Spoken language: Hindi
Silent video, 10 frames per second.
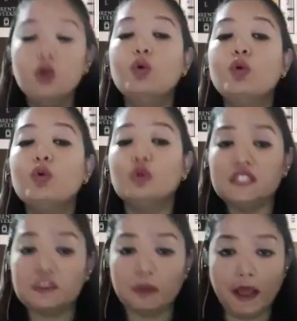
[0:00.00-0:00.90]
लोगों को
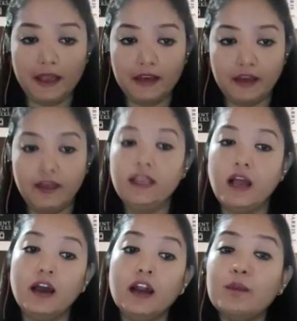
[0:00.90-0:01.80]
इंस्पायर करे कि
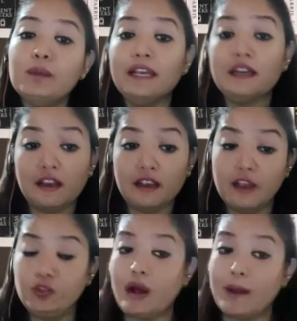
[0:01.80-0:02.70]
अगर हम लिख रहे
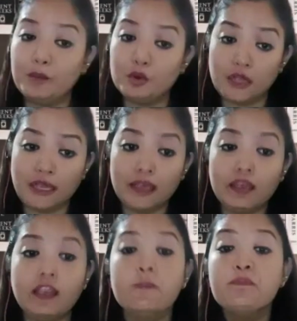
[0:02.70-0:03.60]
हैं तो आपको देख
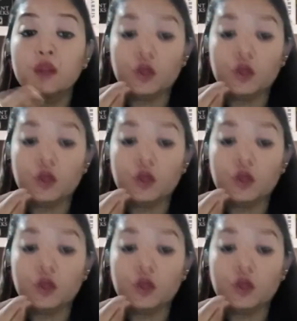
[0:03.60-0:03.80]
के